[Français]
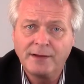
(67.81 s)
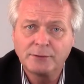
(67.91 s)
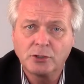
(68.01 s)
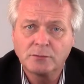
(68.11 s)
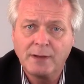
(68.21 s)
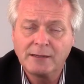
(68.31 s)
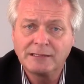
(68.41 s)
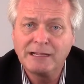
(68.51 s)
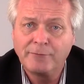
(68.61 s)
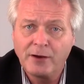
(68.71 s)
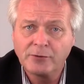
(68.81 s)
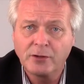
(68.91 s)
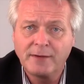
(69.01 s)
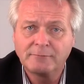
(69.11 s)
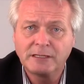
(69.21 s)
vente augmentent, l'effort de
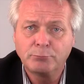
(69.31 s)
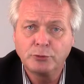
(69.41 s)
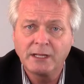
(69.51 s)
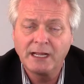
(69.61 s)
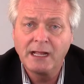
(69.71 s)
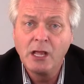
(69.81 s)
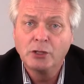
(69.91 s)
vente est plus grand.